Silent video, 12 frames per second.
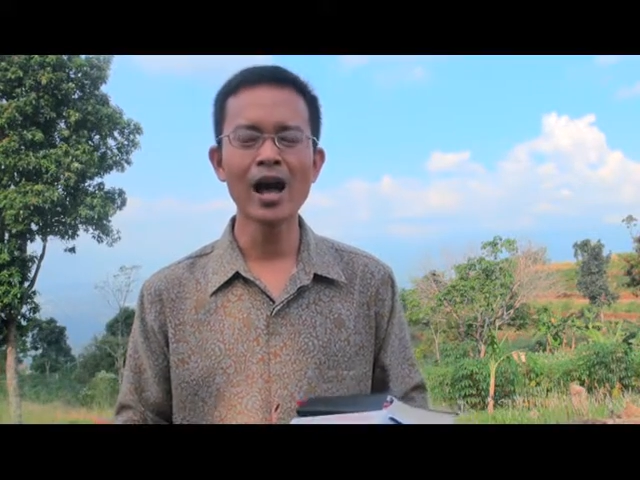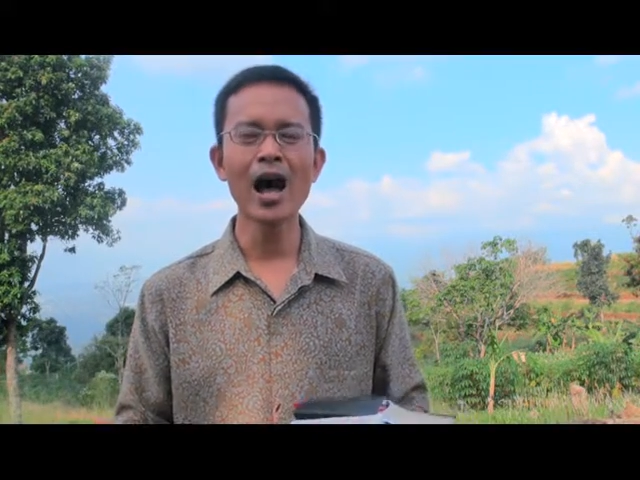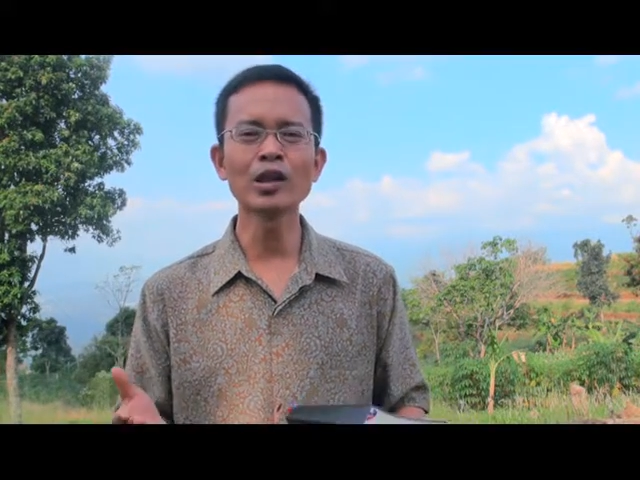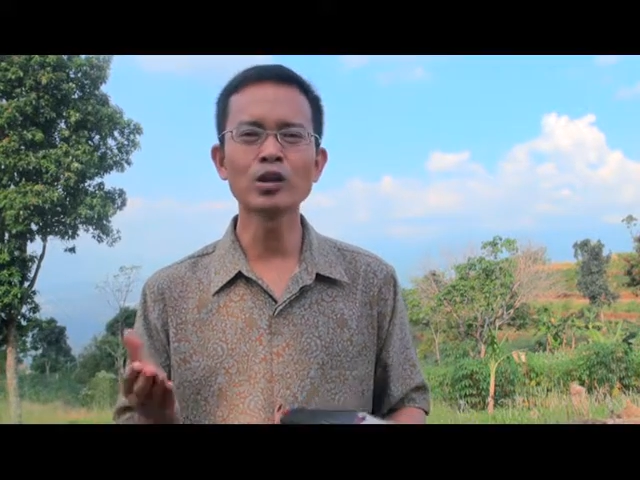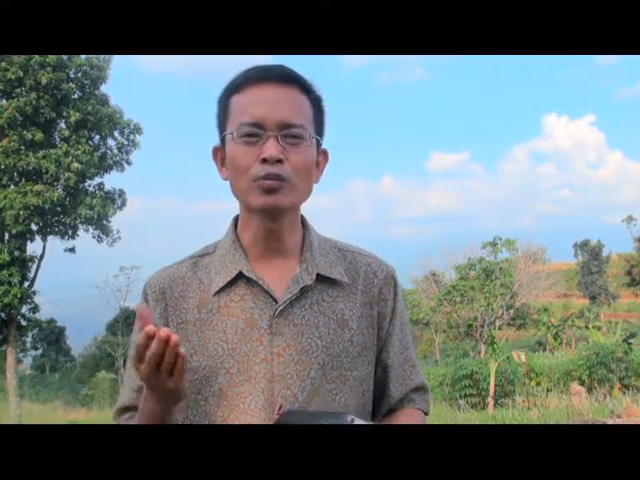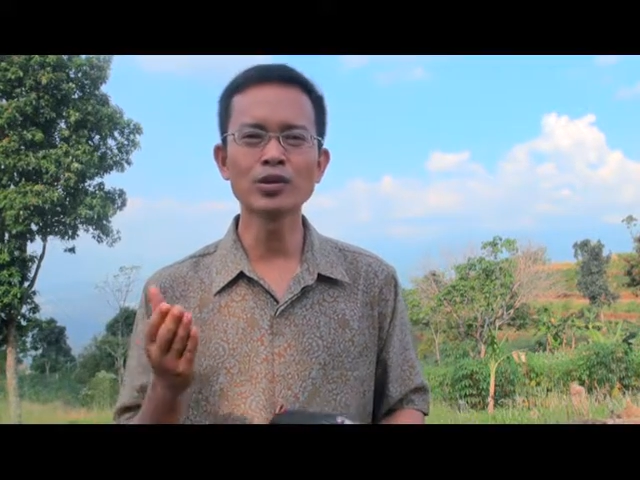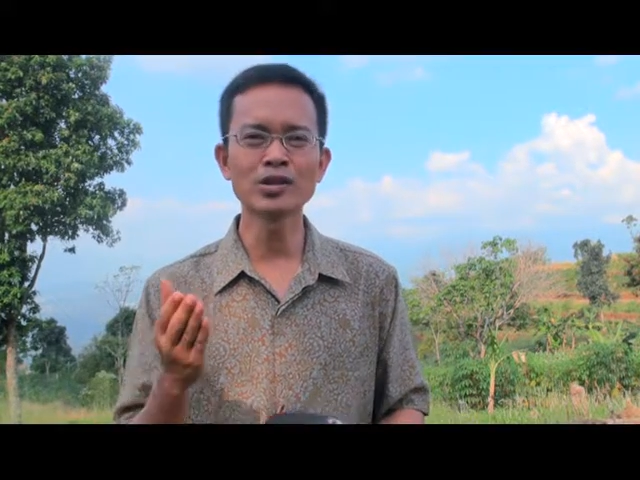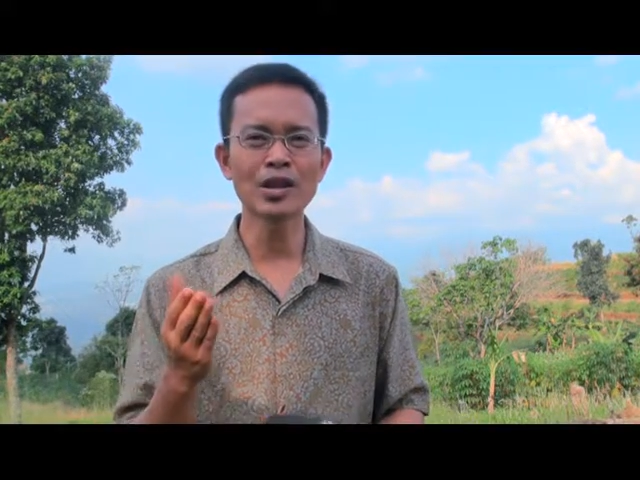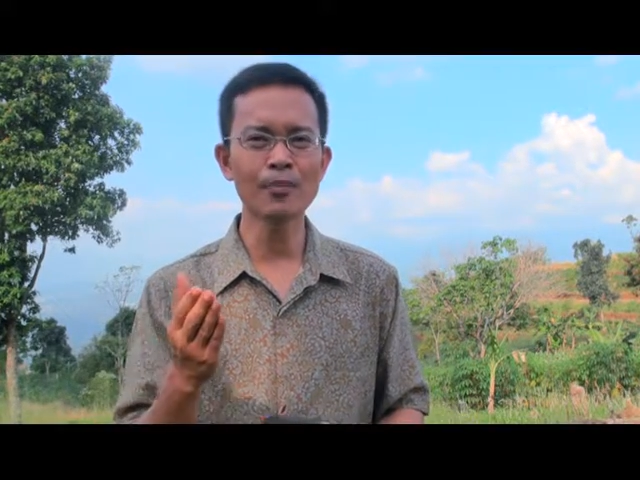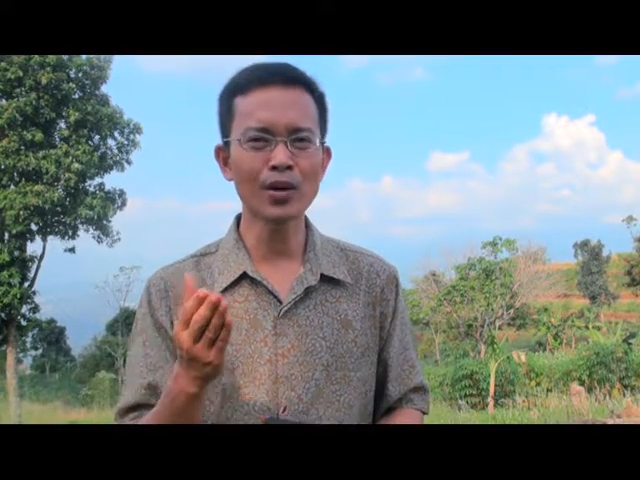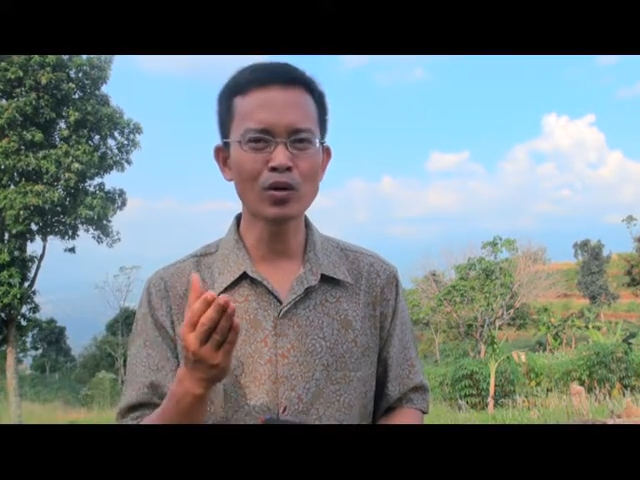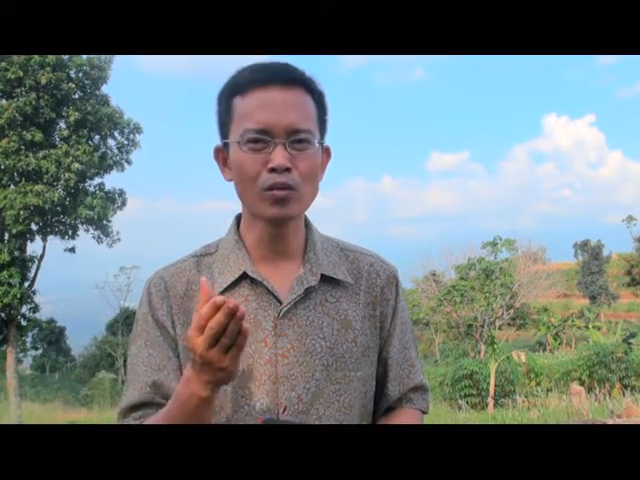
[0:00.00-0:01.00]
ataupun
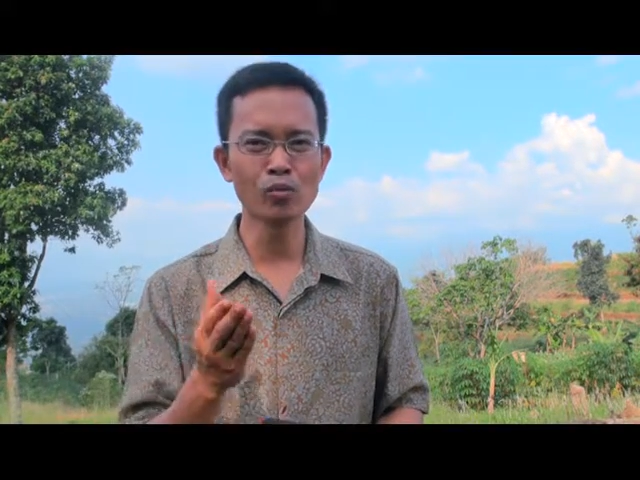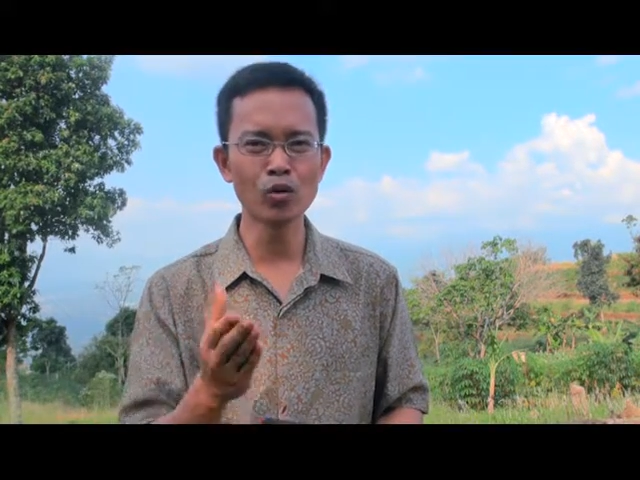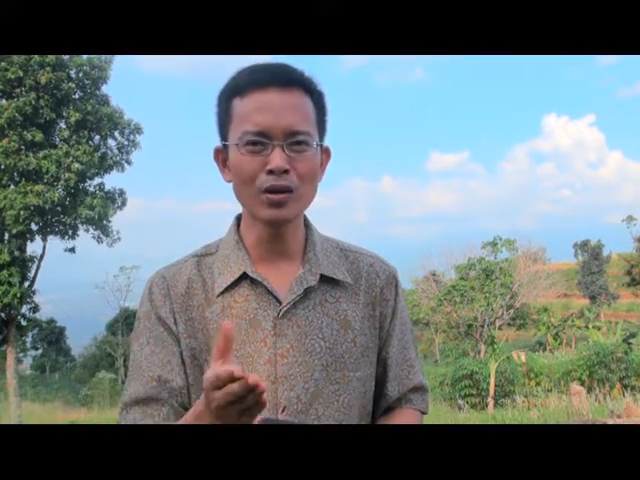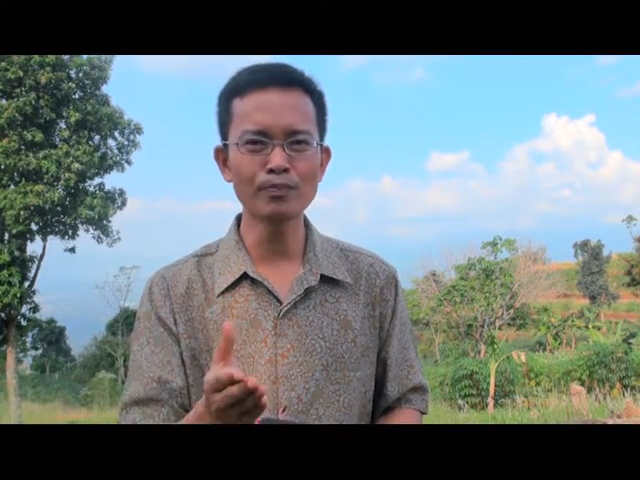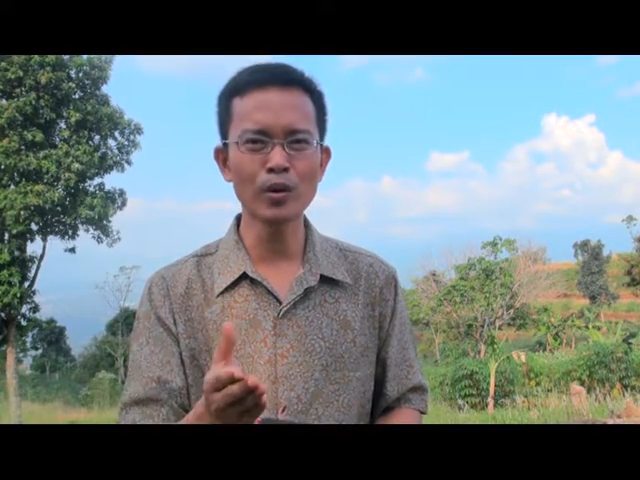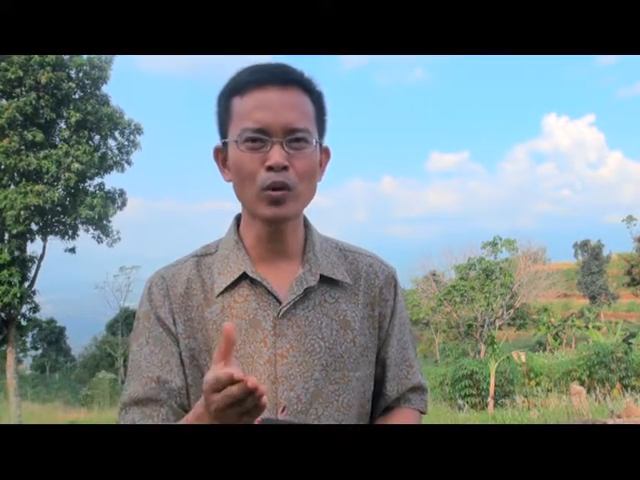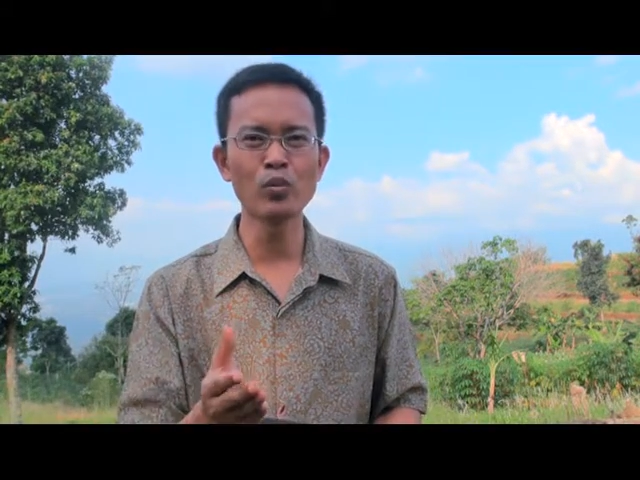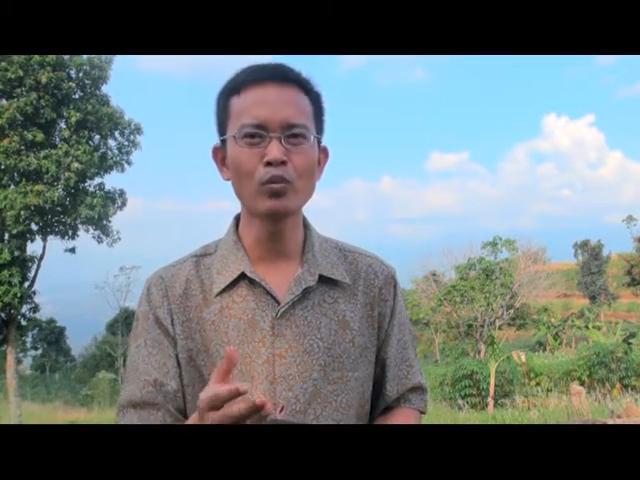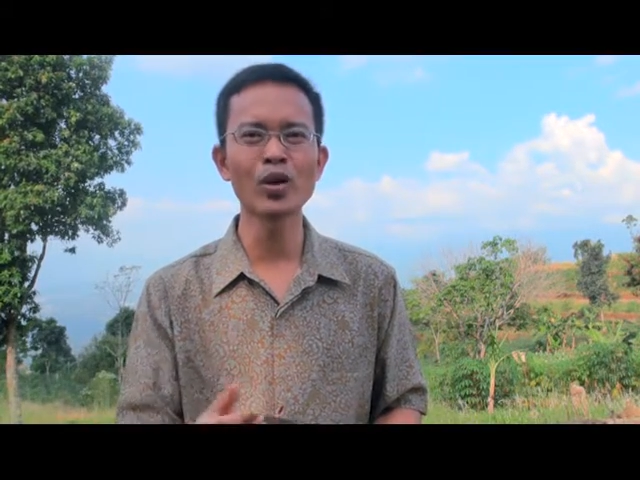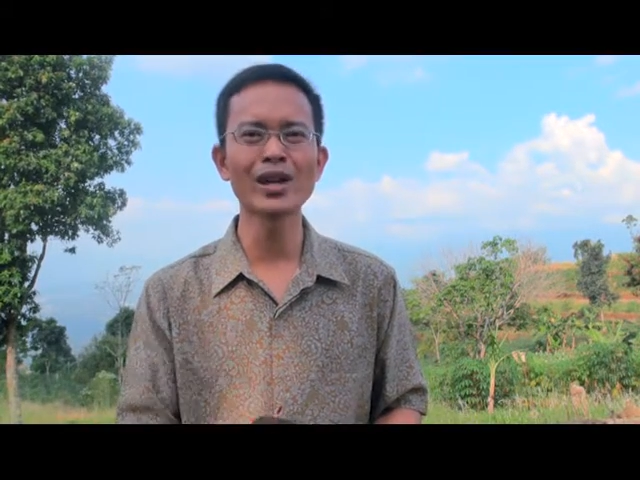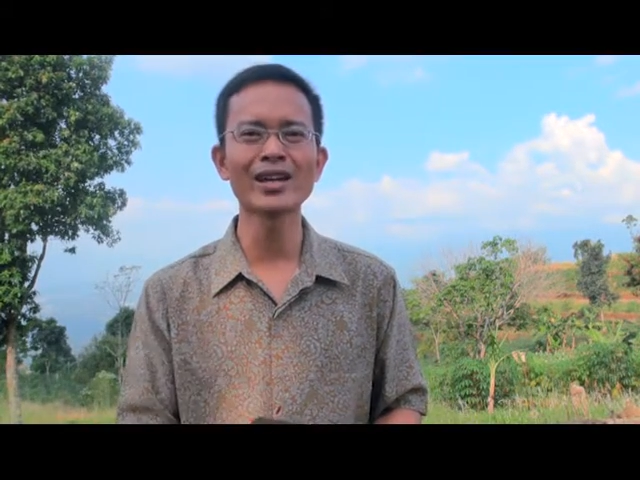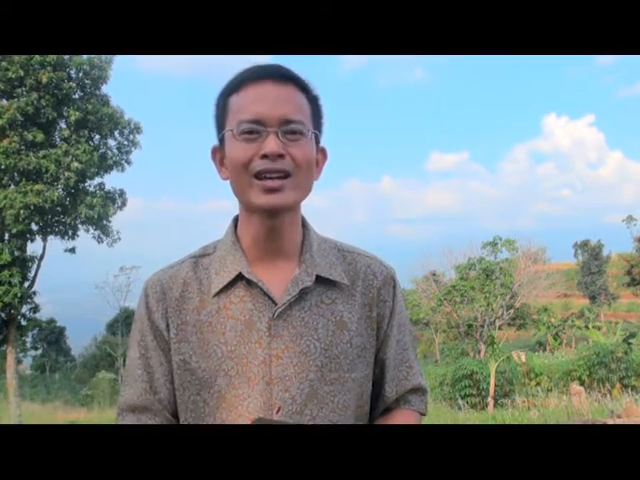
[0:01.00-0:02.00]
setiap
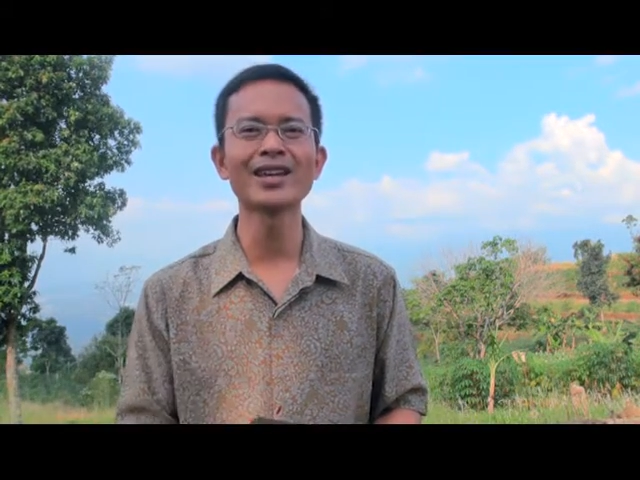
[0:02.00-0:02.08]
pergumulan-pergumulan yang